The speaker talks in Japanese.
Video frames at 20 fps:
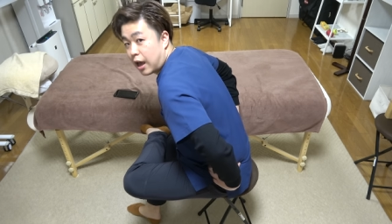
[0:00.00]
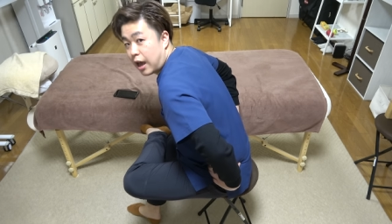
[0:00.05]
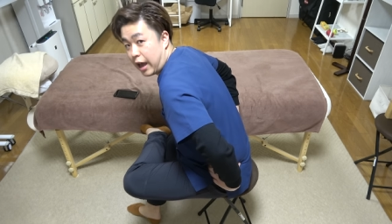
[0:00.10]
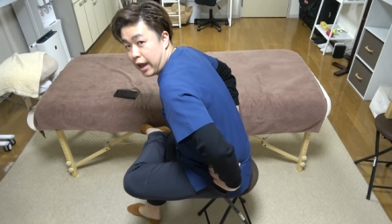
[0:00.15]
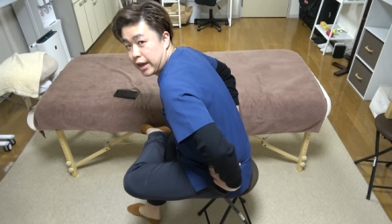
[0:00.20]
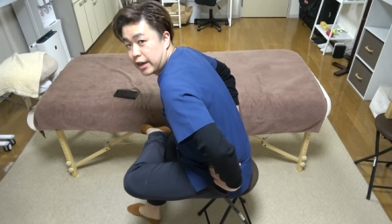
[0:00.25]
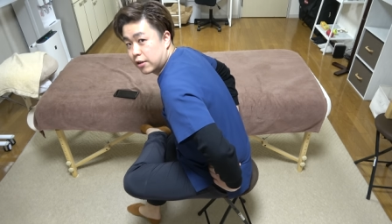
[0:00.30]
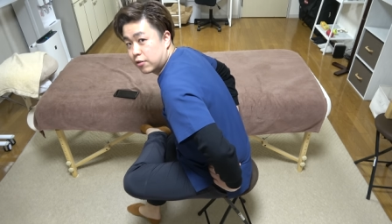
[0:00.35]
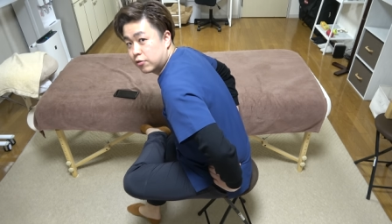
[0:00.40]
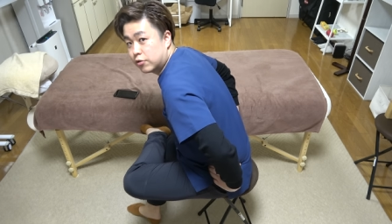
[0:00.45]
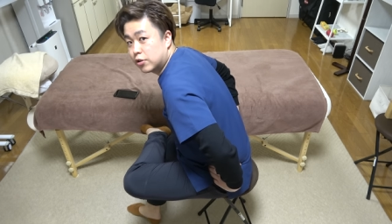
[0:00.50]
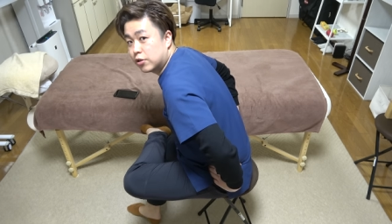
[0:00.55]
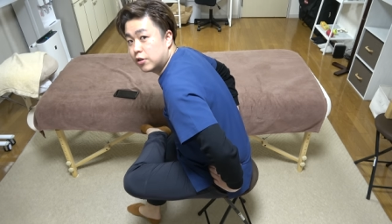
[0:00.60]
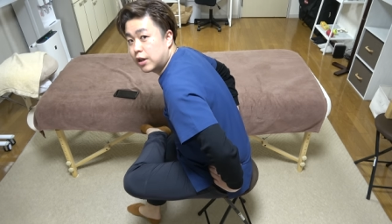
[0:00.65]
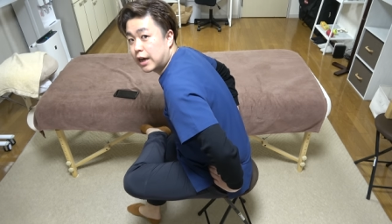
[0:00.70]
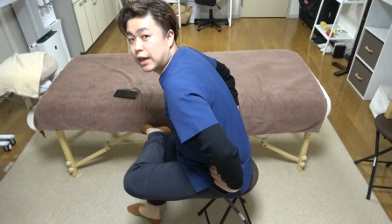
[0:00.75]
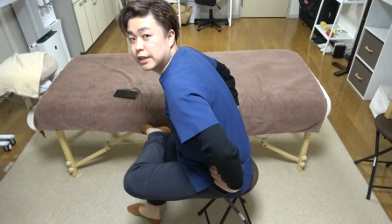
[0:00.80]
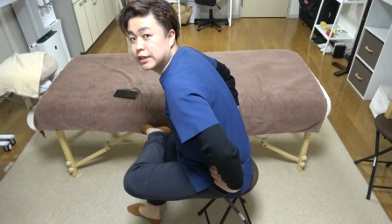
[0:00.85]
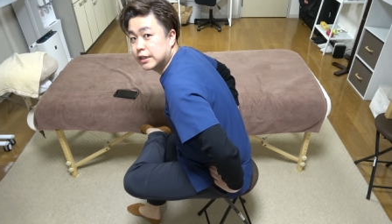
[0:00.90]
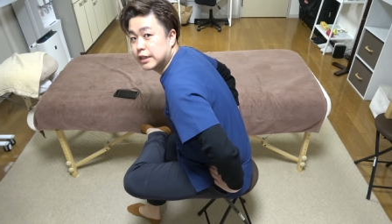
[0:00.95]
はい、このよう
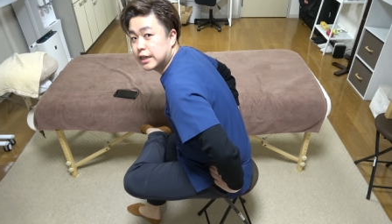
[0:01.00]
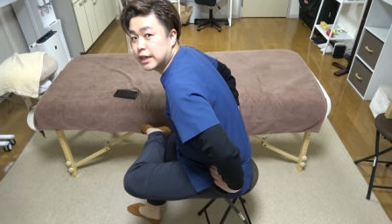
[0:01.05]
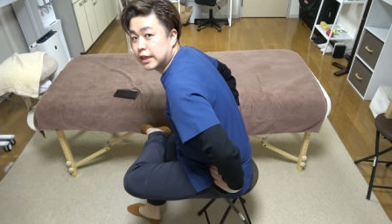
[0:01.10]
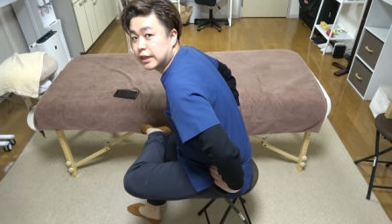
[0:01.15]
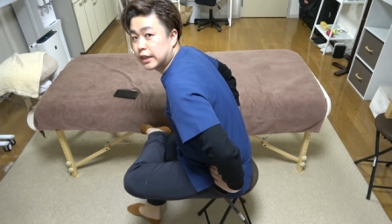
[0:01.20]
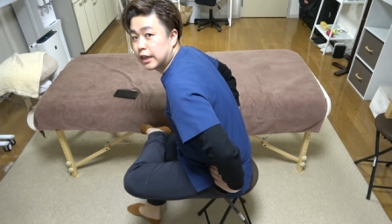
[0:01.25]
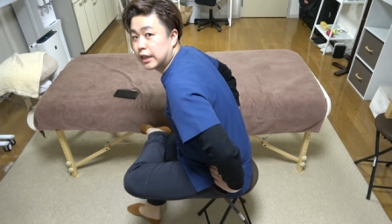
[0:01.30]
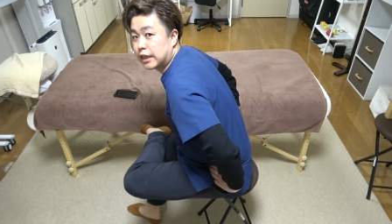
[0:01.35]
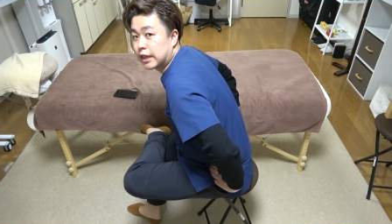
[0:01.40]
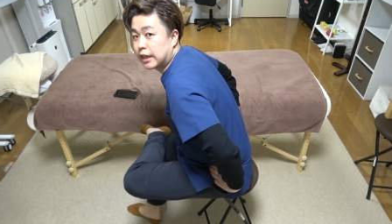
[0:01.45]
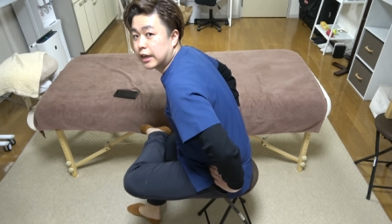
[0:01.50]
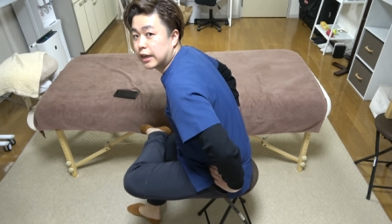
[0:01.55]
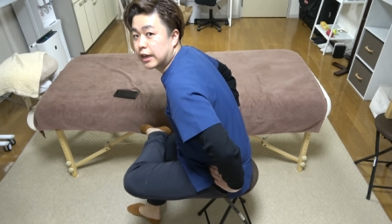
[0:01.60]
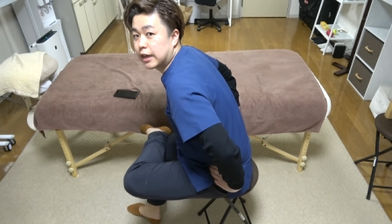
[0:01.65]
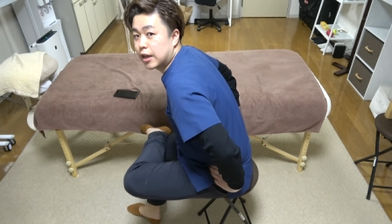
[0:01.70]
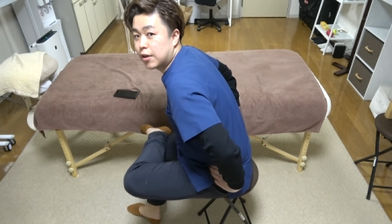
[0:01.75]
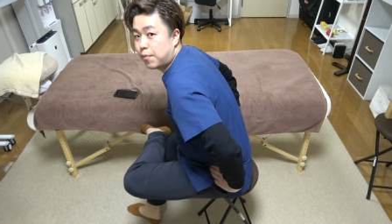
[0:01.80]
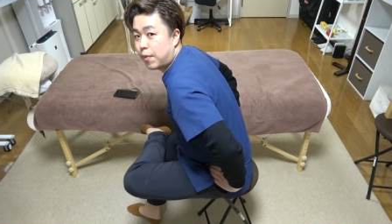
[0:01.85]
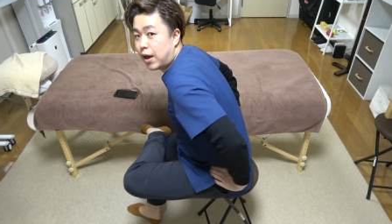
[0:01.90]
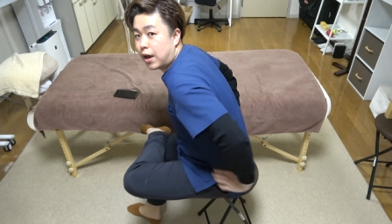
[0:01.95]
な感じでやっていただ
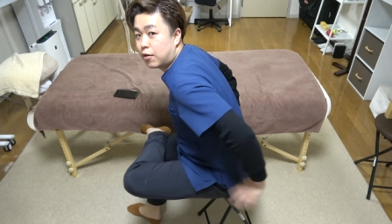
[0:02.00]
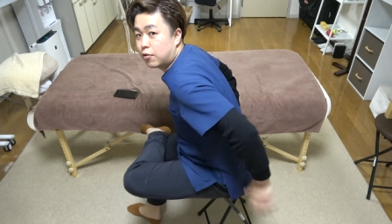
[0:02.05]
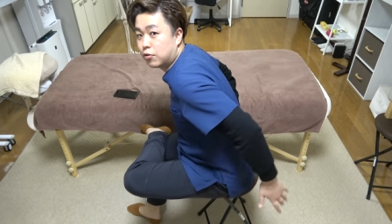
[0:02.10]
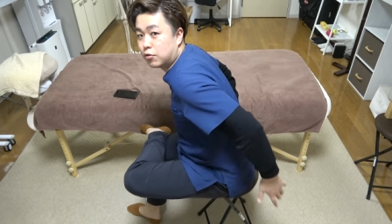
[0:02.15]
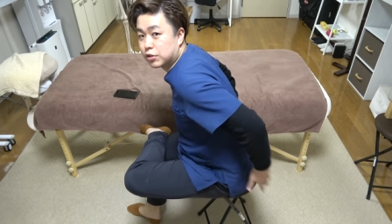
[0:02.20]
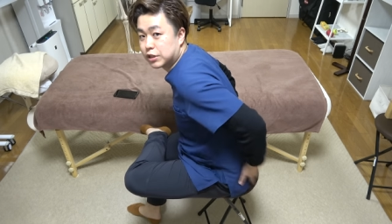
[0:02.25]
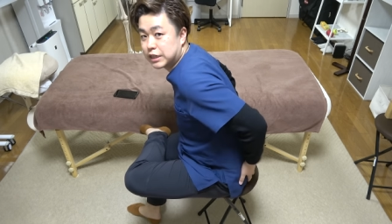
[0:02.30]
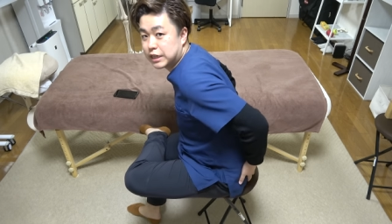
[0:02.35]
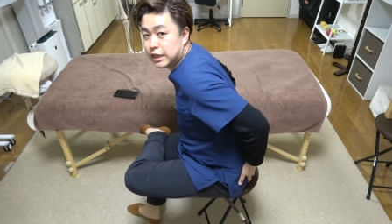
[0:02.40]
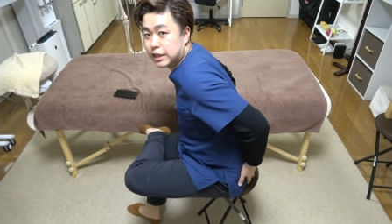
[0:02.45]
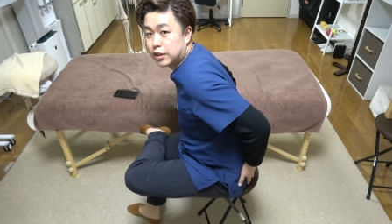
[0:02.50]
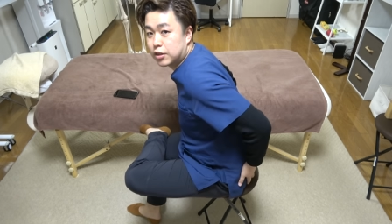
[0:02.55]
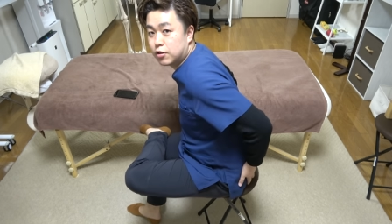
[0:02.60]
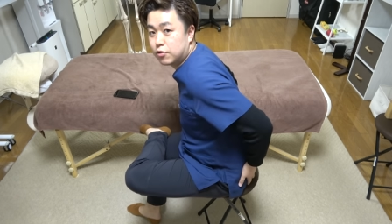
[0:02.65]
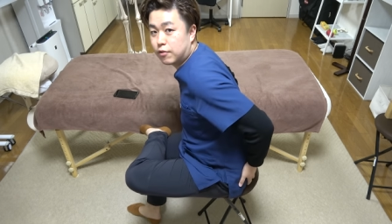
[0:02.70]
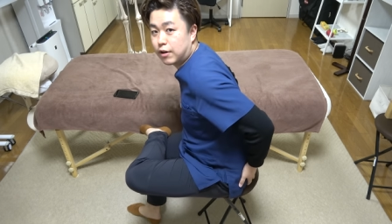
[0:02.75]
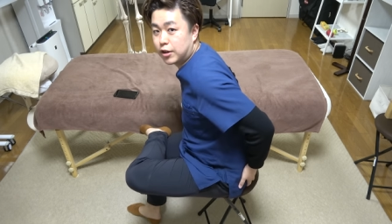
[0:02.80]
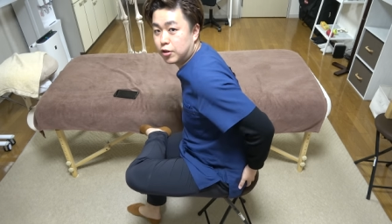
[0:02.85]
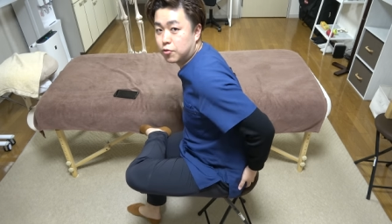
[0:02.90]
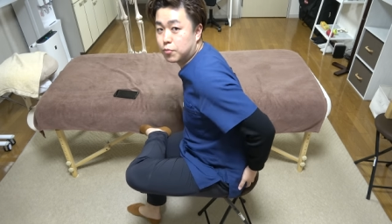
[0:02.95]
ければこのお尻ってい
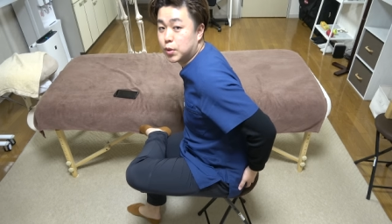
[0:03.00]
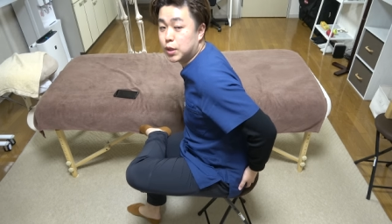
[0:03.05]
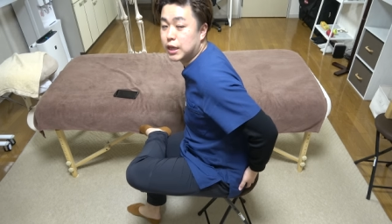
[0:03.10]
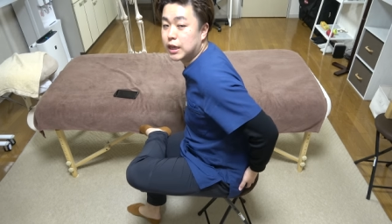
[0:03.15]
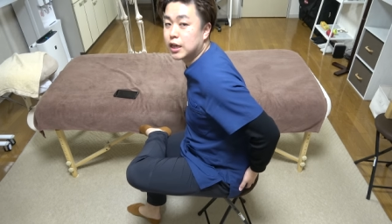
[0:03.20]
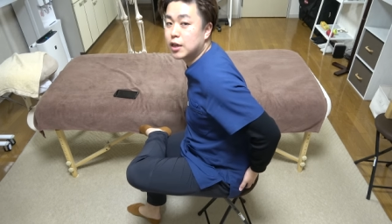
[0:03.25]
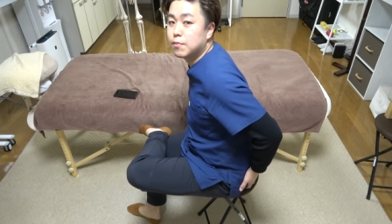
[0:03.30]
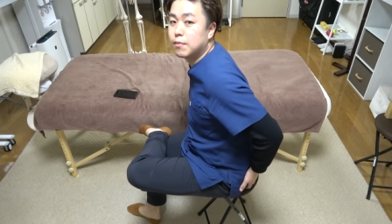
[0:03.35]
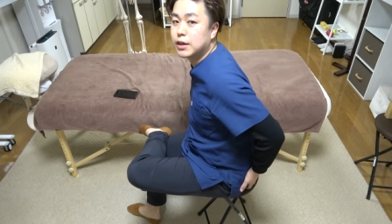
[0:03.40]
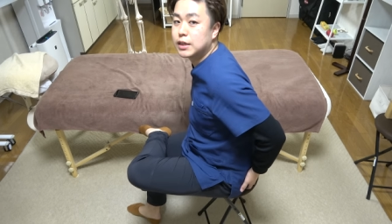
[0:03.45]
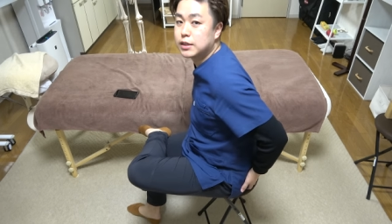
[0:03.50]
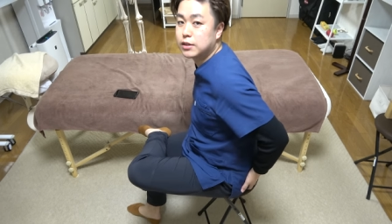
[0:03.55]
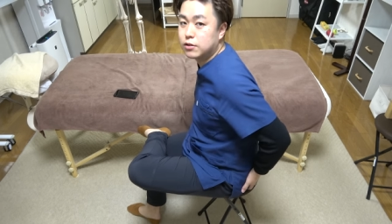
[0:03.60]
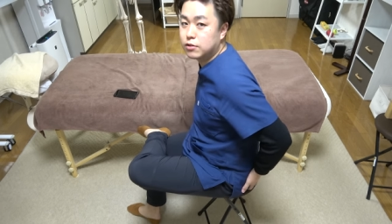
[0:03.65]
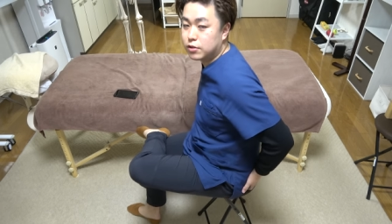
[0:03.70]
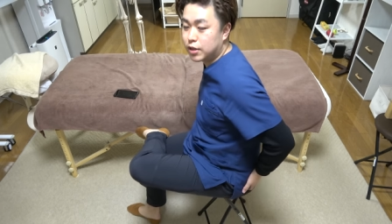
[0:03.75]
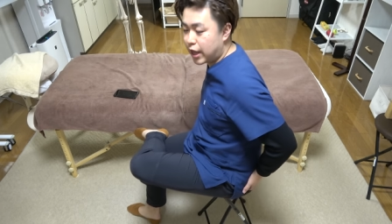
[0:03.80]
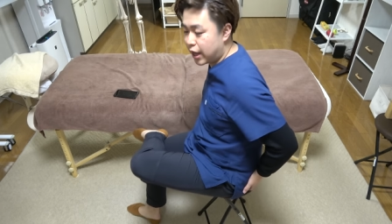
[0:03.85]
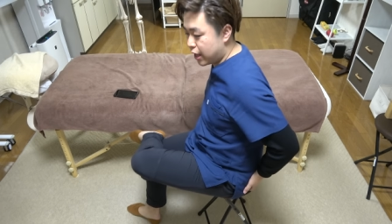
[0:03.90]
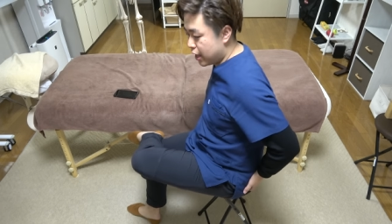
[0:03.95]
うのが伸びてきます
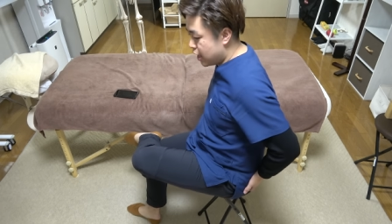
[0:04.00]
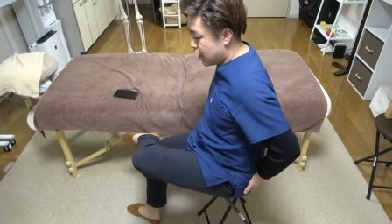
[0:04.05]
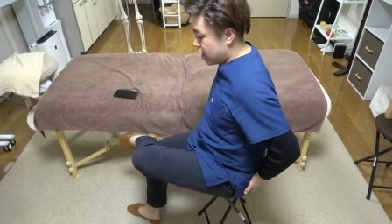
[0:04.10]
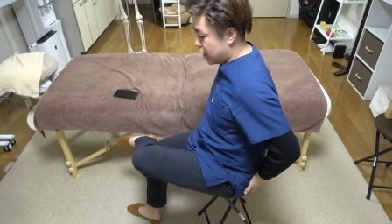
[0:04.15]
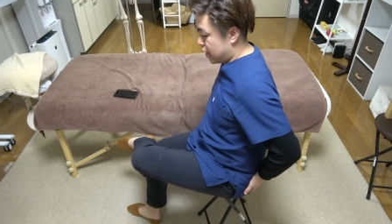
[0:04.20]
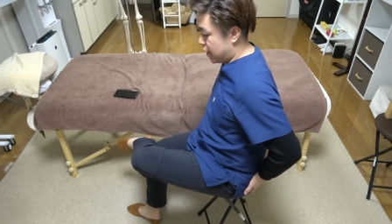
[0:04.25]
ので、